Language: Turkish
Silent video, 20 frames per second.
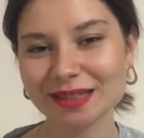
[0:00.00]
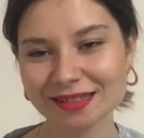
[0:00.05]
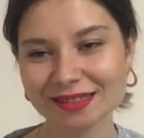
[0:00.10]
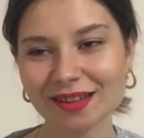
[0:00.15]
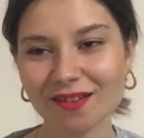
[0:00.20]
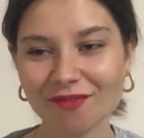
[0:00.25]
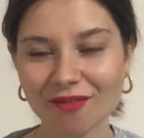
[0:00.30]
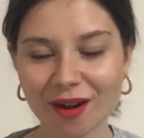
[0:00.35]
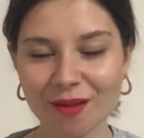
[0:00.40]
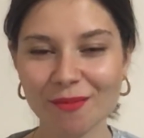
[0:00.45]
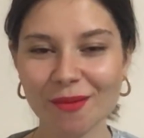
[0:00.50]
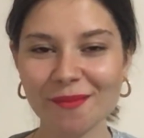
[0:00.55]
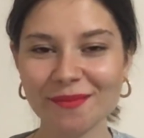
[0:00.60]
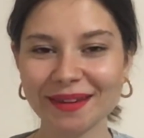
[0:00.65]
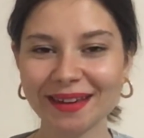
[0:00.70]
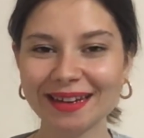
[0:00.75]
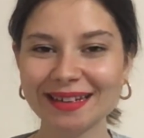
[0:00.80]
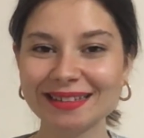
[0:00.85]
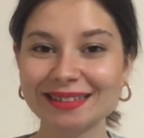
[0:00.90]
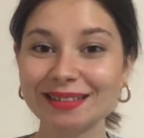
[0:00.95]
Zaten
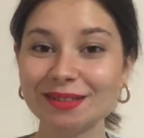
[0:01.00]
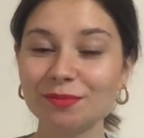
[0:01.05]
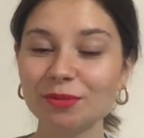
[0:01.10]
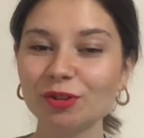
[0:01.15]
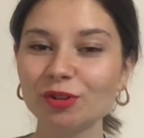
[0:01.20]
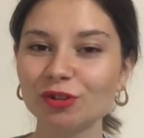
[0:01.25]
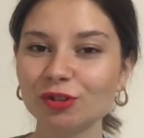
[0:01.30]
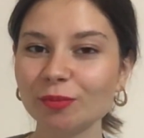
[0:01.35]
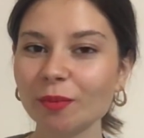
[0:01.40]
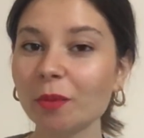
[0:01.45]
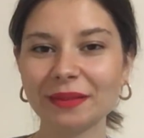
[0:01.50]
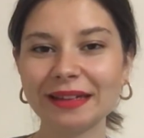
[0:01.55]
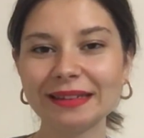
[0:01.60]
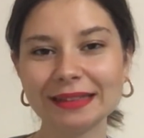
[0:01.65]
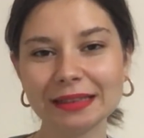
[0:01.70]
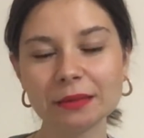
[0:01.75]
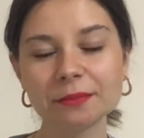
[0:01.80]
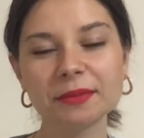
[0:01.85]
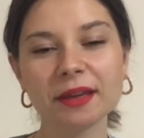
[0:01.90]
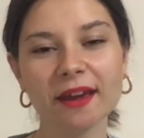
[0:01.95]
vermem gerektiğini biliyordum.
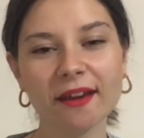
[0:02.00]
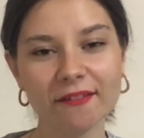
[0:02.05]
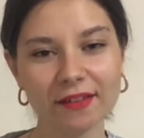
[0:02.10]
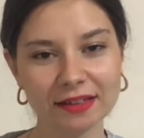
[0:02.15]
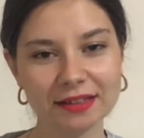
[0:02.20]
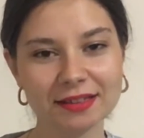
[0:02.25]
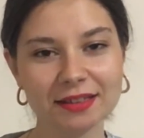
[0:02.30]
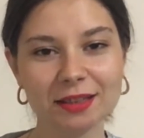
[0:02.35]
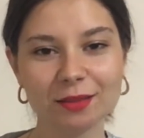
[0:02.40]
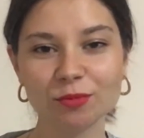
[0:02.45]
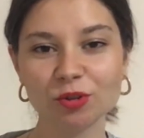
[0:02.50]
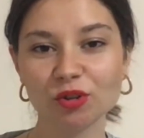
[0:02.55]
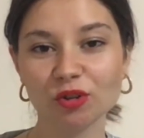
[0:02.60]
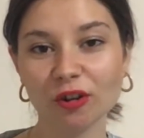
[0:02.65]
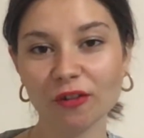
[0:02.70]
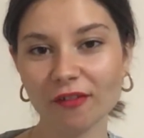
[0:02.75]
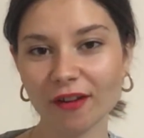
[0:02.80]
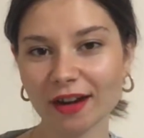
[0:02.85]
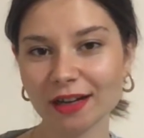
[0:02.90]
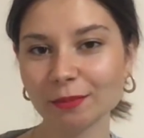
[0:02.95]
Bile dedim ki evet 20
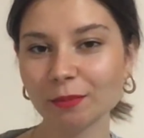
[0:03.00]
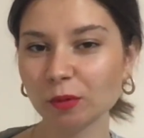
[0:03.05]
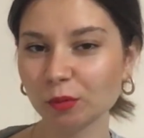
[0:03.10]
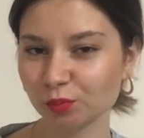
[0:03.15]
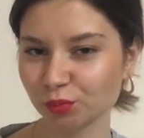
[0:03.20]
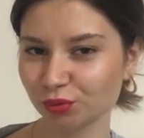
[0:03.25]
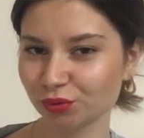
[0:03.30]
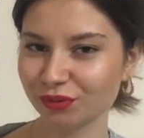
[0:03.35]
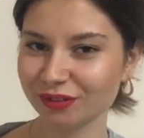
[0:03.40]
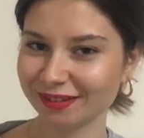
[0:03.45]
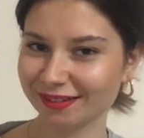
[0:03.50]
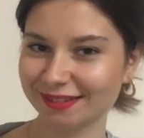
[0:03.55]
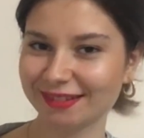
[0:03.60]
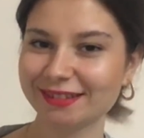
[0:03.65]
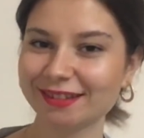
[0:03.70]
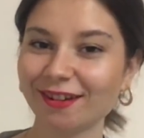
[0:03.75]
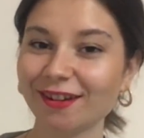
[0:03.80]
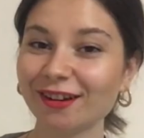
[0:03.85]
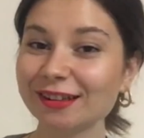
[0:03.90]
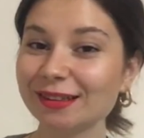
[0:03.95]
kilo verdim ama bunun
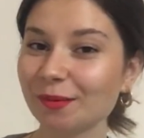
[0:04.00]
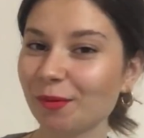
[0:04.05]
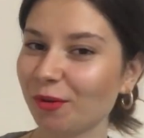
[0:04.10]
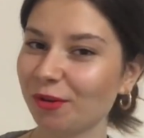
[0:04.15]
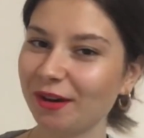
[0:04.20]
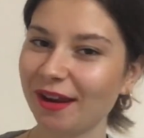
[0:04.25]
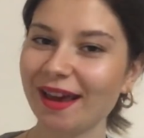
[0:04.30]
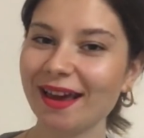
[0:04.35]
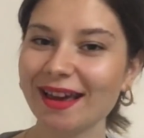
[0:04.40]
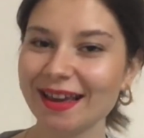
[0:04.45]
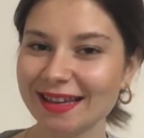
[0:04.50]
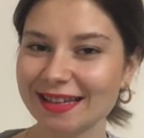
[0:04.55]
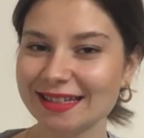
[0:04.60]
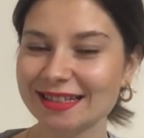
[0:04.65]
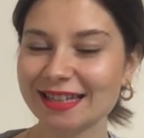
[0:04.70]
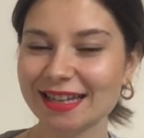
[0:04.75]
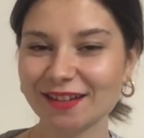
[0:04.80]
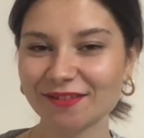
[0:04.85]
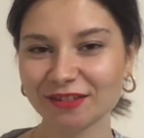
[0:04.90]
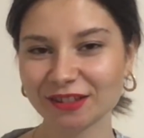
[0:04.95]
yanına daha da böyle
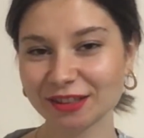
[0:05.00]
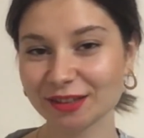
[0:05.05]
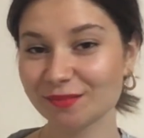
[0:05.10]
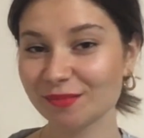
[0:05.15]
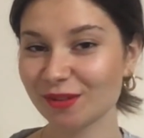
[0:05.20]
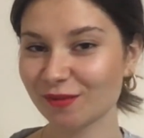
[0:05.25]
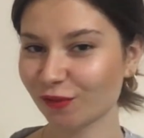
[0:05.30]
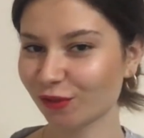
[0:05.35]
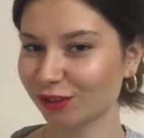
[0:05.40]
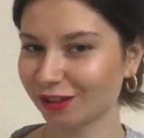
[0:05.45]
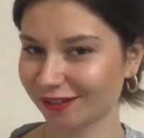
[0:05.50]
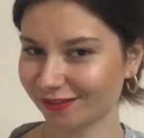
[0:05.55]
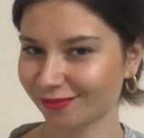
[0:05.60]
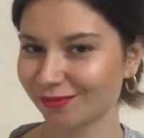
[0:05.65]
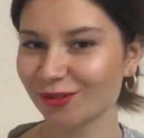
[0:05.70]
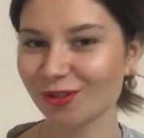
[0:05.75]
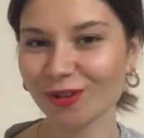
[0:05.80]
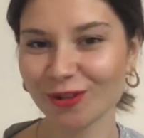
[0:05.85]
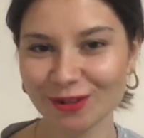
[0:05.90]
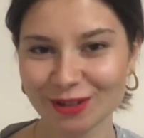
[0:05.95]
zayıfladığım bir
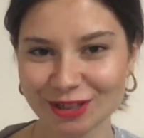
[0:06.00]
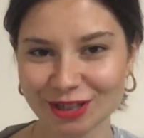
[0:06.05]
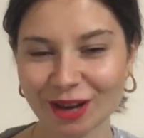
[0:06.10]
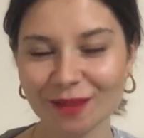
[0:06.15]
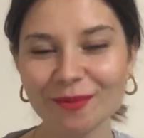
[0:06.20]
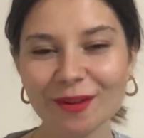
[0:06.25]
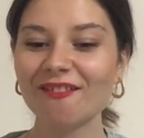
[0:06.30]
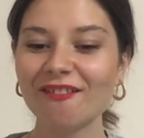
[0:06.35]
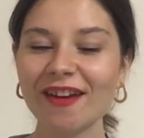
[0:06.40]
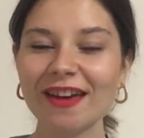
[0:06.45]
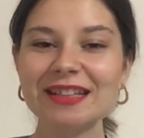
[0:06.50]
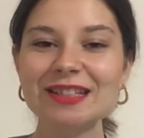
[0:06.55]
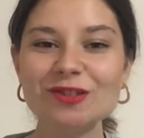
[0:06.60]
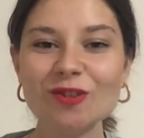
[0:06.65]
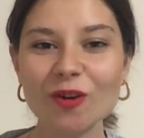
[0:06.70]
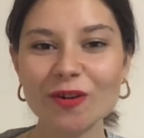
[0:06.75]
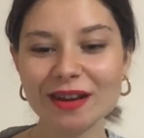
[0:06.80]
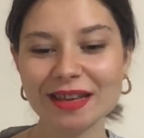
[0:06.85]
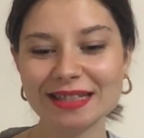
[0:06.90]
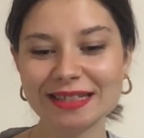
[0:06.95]
fotoğrafımı koyacağım. Ve
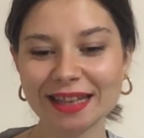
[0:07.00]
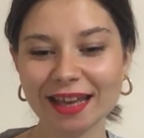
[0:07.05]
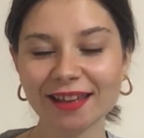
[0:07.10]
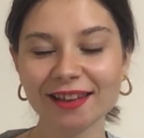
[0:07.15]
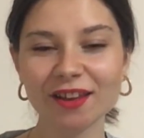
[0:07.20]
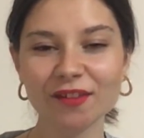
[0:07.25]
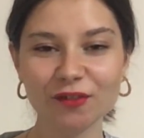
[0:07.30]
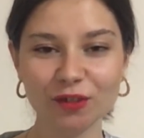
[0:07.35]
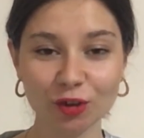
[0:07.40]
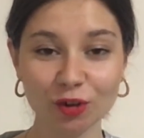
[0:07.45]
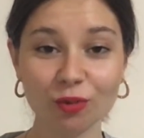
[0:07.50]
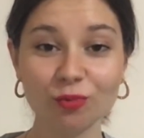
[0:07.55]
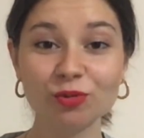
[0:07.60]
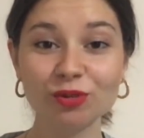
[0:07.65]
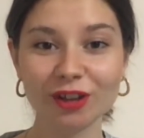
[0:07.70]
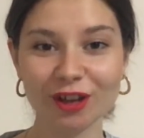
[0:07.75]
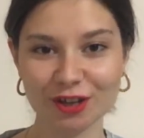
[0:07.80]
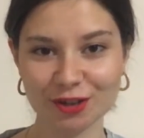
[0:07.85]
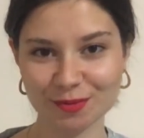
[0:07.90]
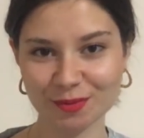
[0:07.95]
sonra ise hedef kiloma
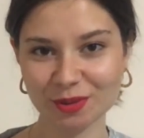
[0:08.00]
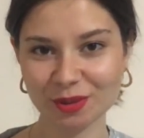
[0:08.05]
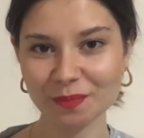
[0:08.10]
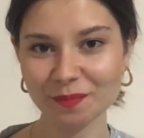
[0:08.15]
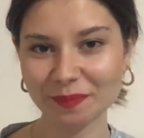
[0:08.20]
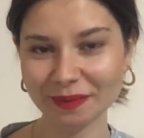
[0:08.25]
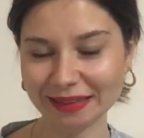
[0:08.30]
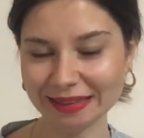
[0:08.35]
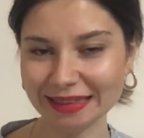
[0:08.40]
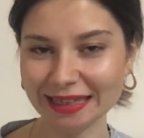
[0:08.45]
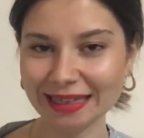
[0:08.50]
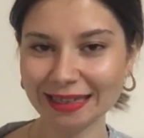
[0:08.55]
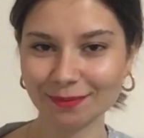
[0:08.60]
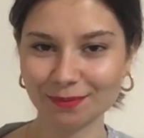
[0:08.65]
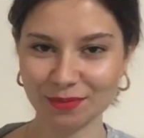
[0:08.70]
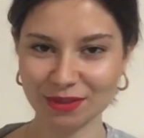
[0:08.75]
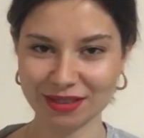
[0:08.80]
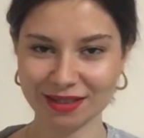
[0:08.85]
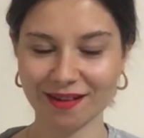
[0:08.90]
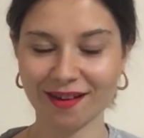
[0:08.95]
ulaşmıştım. Pikniğe
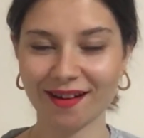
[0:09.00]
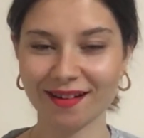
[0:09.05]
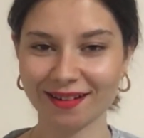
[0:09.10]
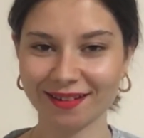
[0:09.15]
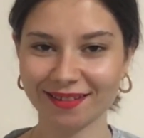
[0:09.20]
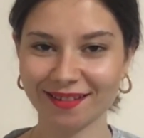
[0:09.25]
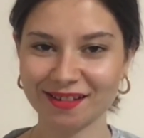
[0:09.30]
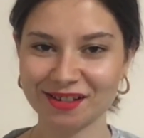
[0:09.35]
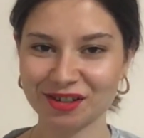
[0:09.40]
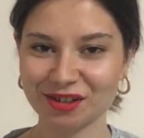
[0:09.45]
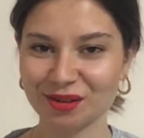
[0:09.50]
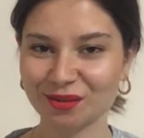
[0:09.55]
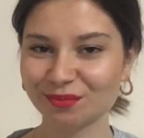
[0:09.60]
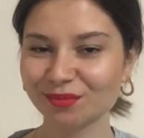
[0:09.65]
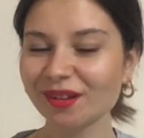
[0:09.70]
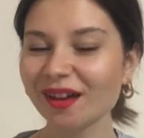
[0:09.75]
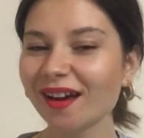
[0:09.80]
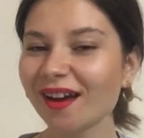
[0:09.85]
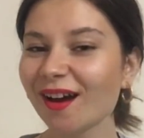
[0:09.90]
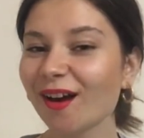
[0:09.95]
gittim gitmiştik
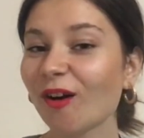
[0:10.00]
arkadaşlarımla.